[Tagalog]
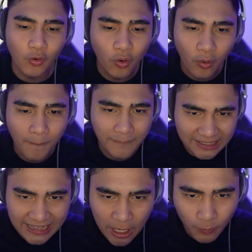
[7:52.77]
kung
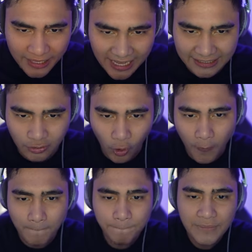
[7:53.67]
matatalo ba natin to.
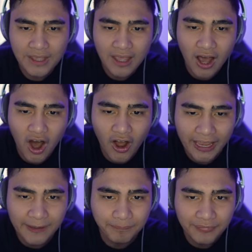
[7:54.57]

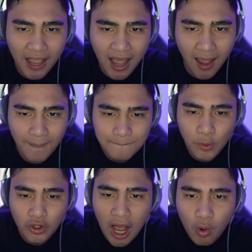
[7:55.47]
Okay? Aha.
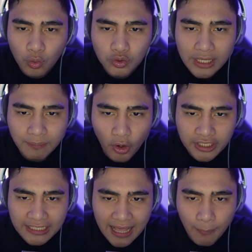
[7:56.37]
Boy, ang punat, boy. Kita mo